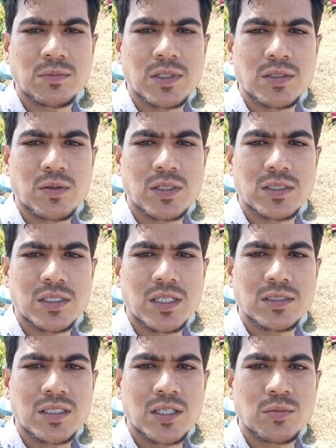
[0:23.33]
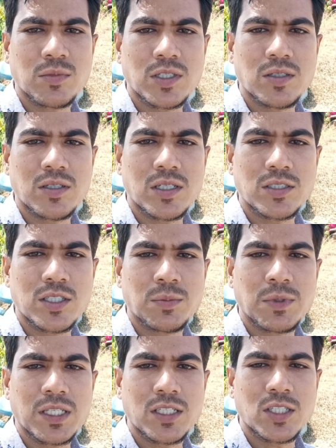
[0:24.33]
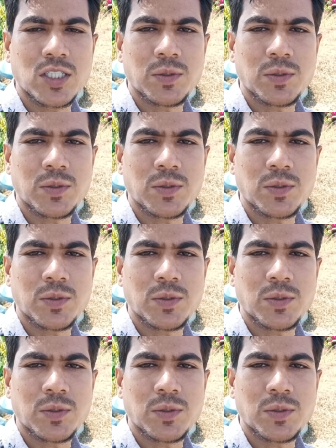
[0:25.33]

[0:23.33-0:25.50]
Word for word: আচ্ছা আমি প্রথমে যেটা দেখতেছি সেটা হচ্ছে